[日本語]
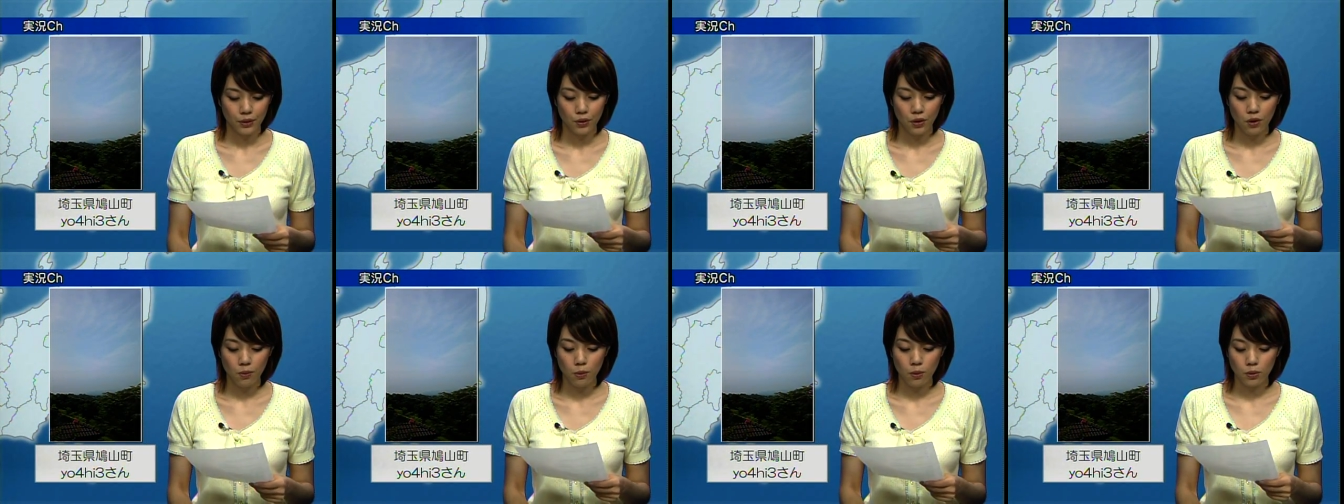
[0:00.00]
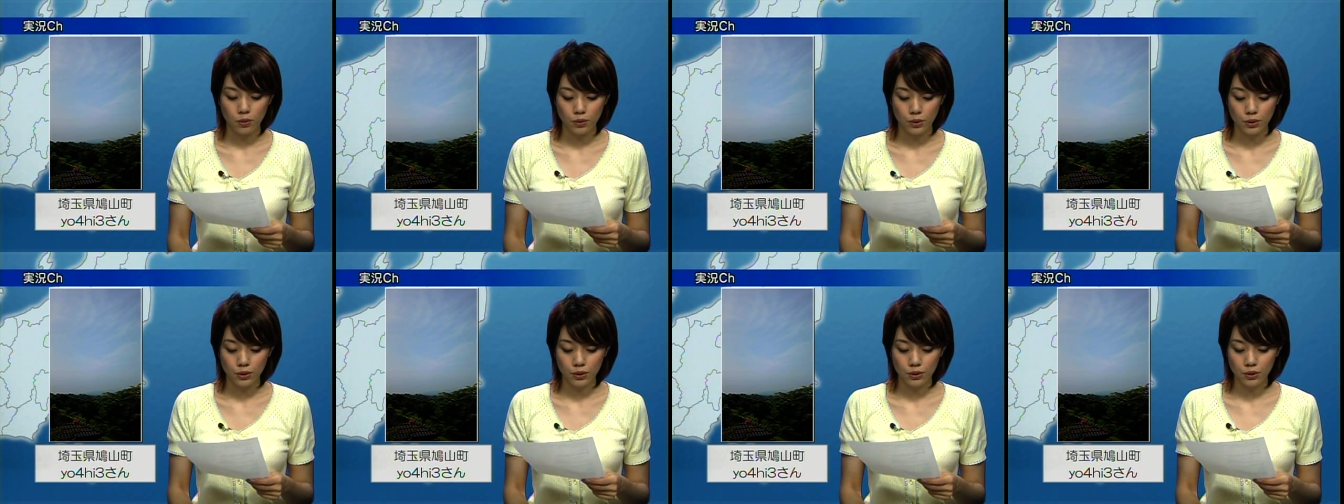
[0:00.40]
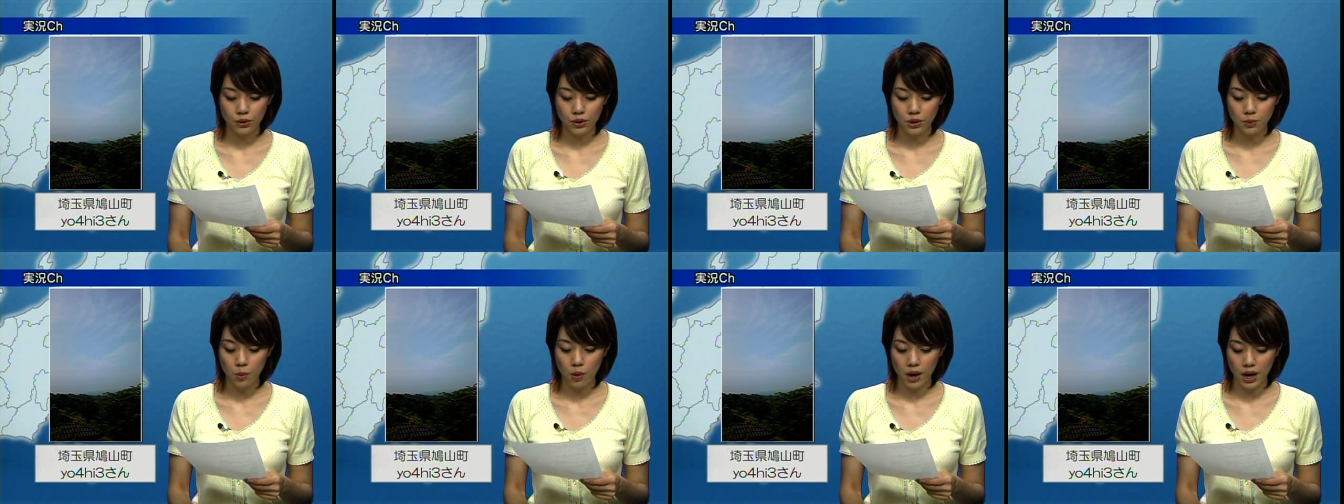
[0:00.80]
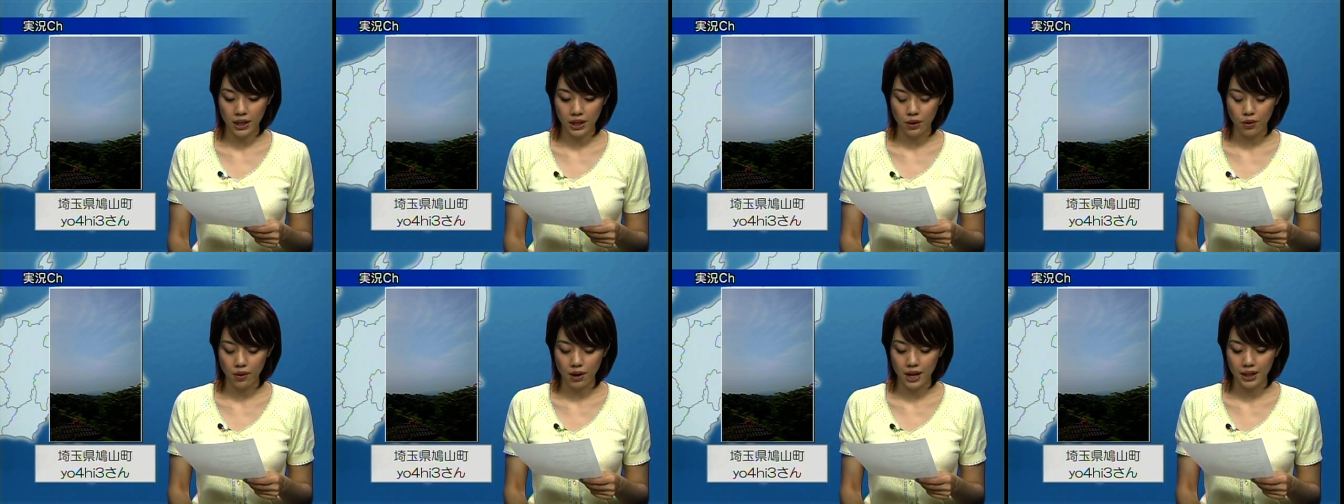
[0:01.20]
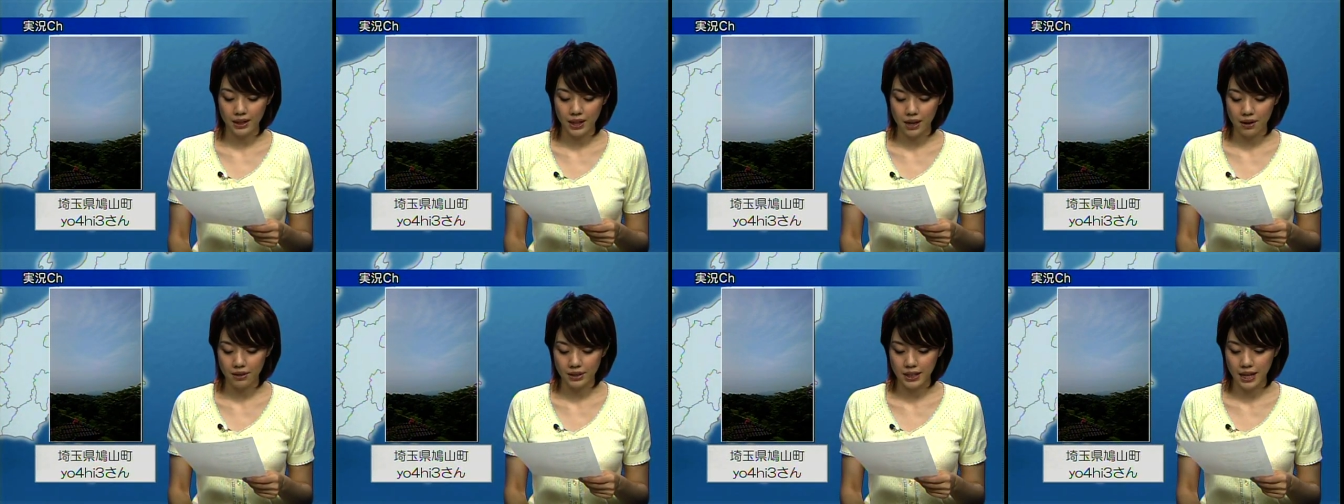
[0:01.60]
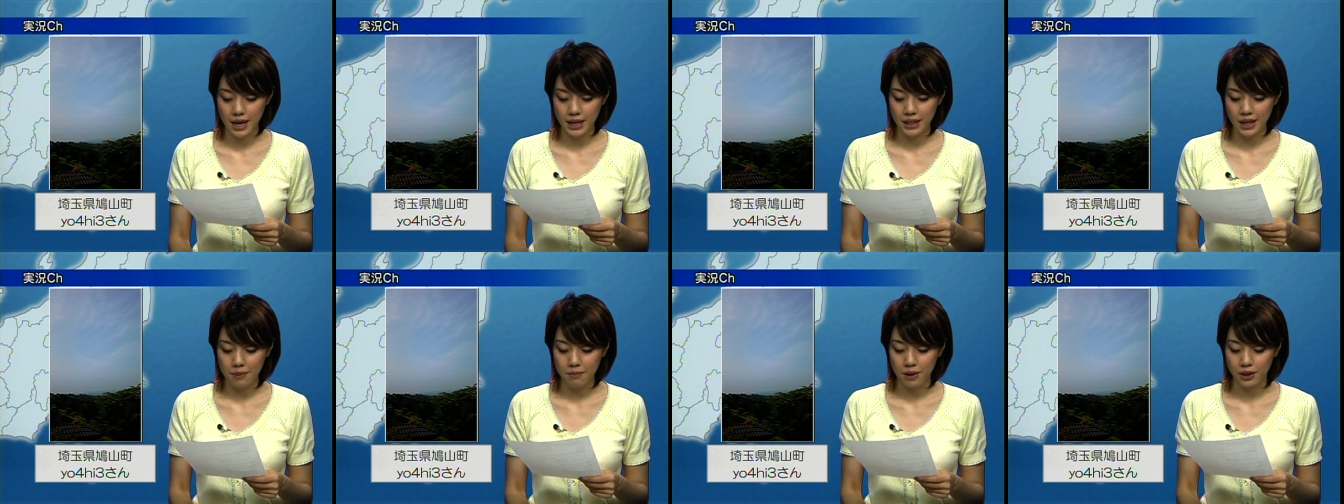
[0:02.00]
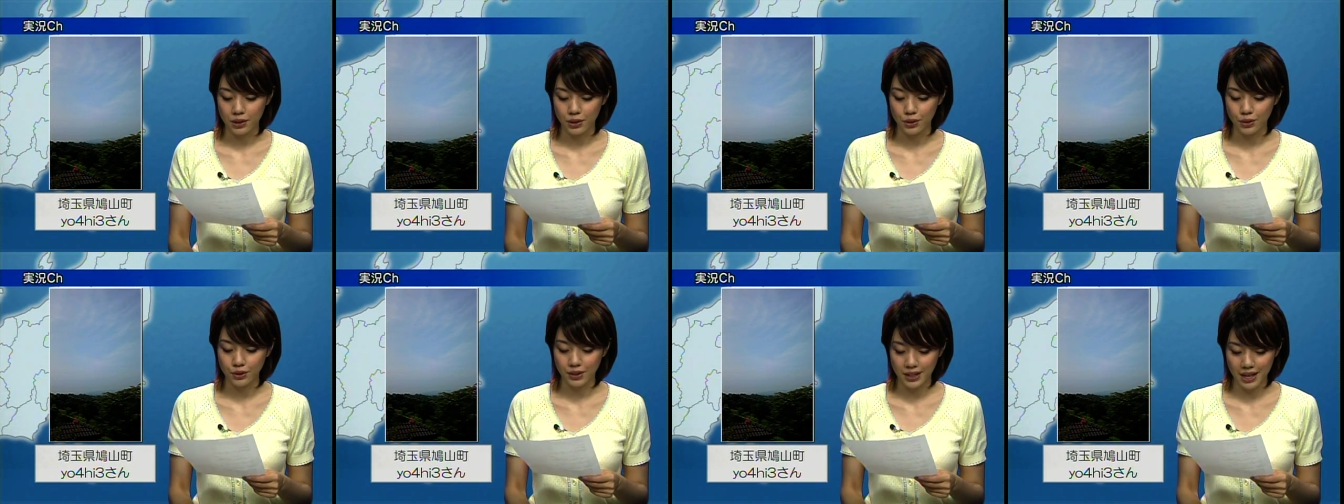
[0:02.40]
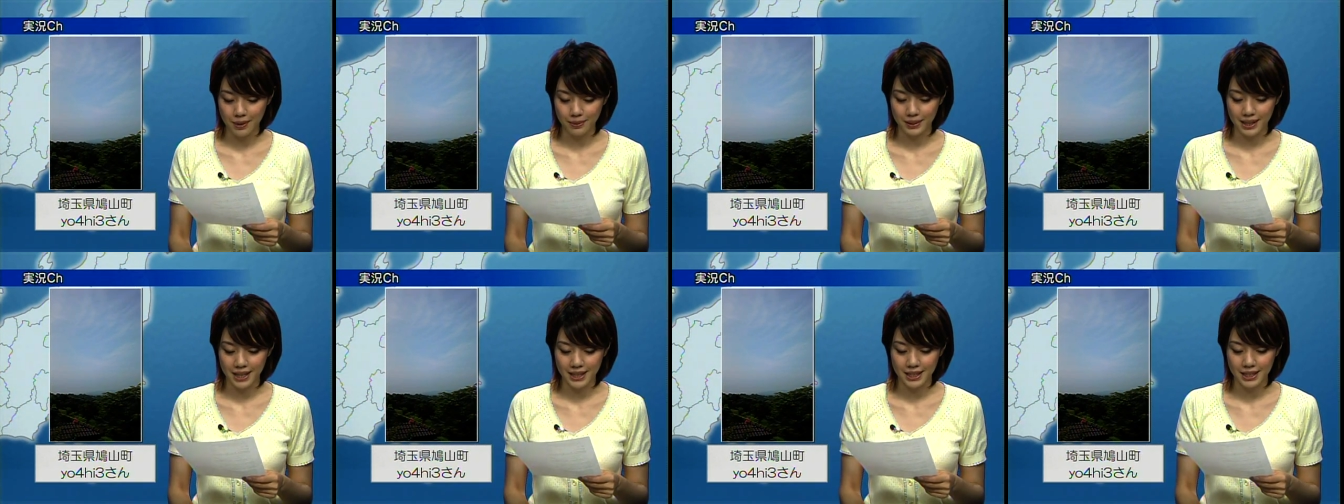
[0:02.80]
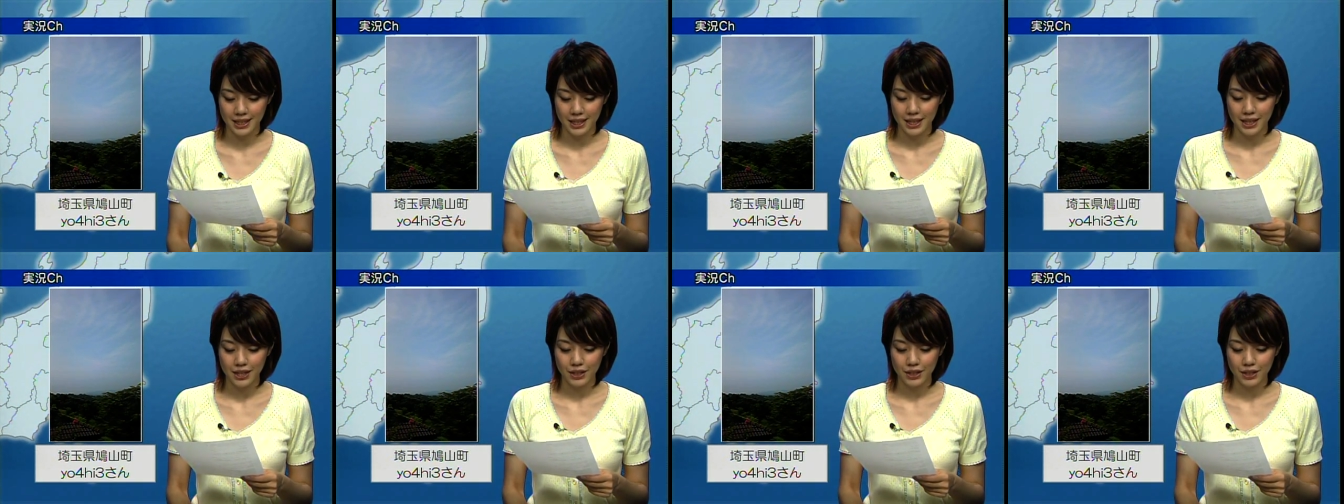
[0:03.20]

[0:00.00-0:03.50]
今日も薄く雲が広がっている埼玉中西部です